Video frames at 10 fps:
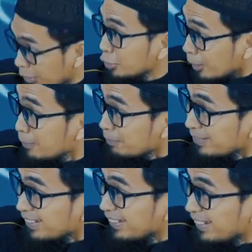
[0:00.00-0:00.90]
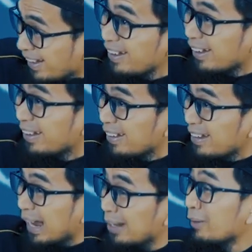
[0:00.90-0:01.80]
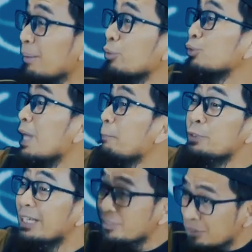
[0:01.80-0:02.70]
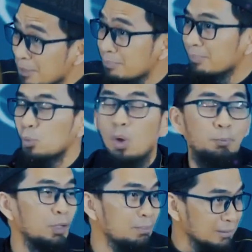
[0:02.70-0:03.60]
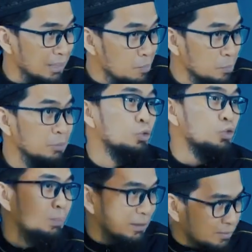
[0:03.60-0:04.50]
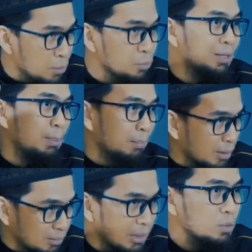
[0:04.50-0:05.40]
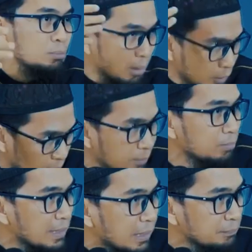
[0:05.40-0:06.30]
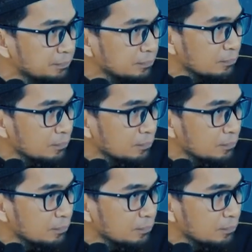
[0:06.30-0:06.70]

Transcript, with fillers: jadi motor. Ya, kalau kamu sudah punya SIM 25 tahun, 17 tahun, 18 tahun, baru Bapak belikan.